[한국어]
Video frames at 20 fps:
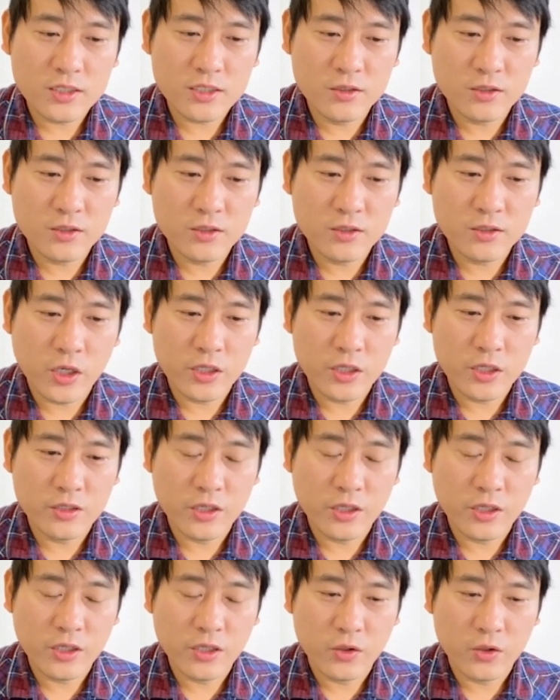경우가
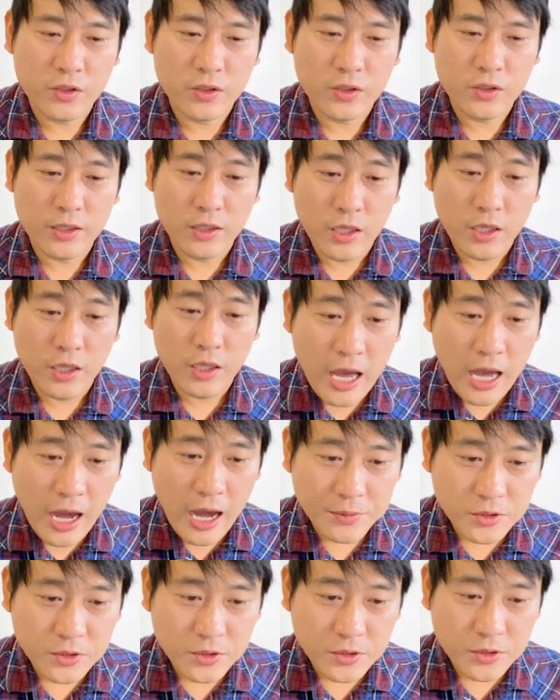있는데요. 그러니까
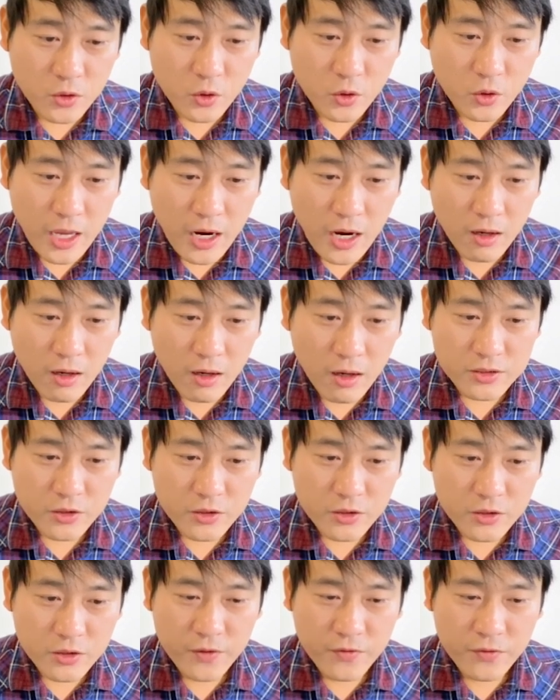앞서서
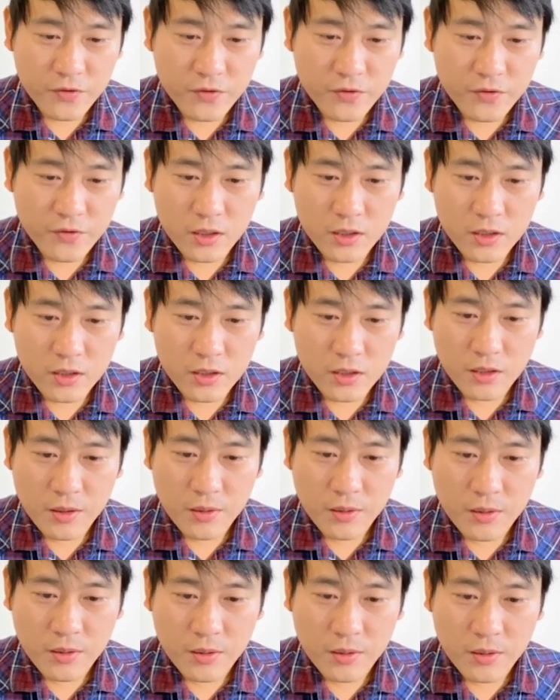earthquake, flood,
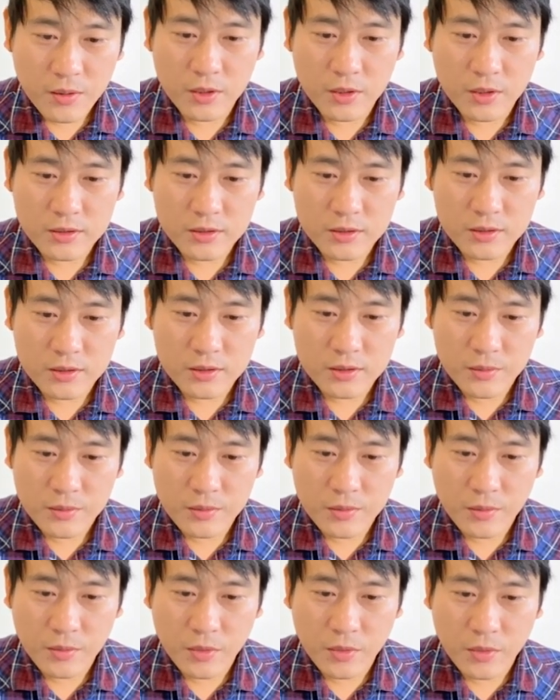
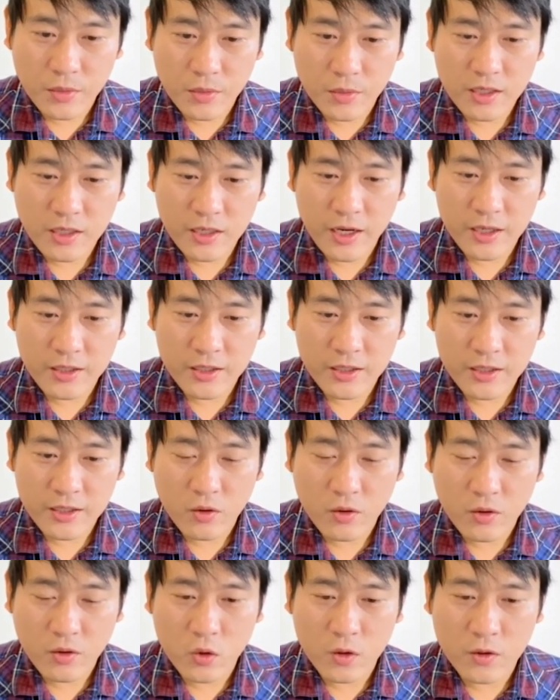mudslide
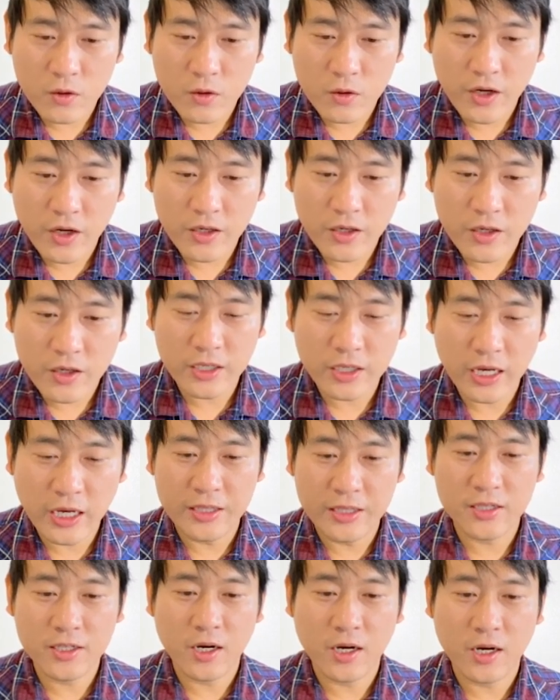or fire이
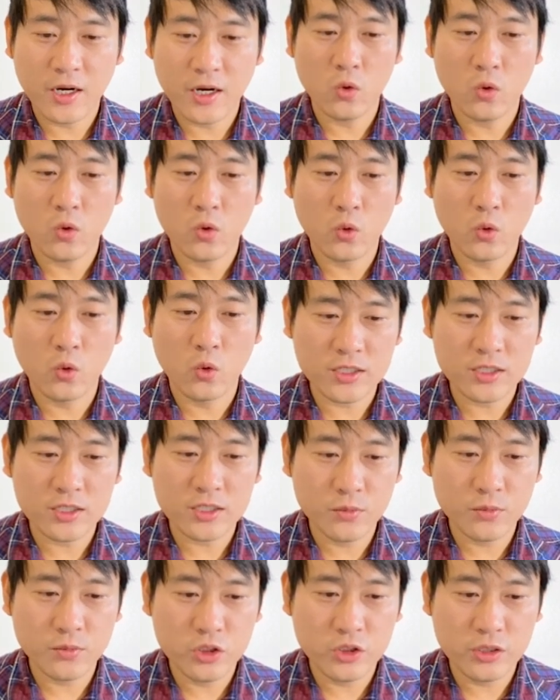아니라고 노를 하시는
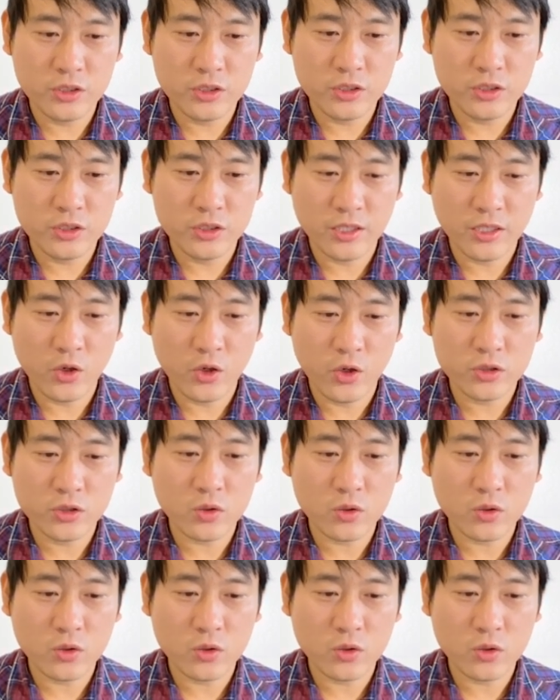분들이 있는데 여기서 꼭